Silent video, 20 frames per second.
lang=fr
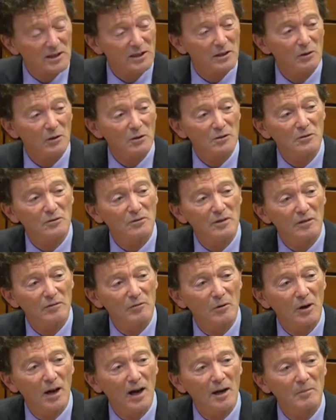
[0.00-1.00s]
dépenses qui leur
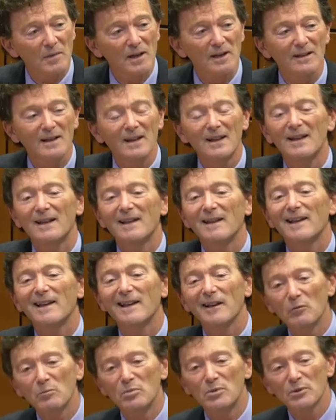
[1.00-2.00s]
sont favorables,
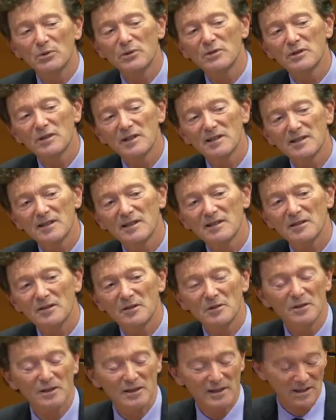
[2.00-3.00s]
et en plus, et
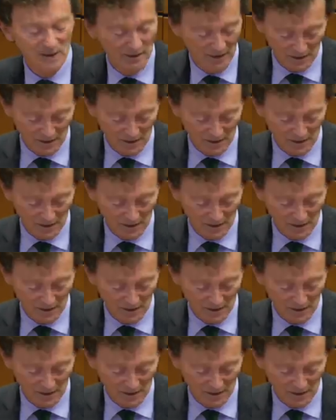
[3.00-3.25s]
c'est ce que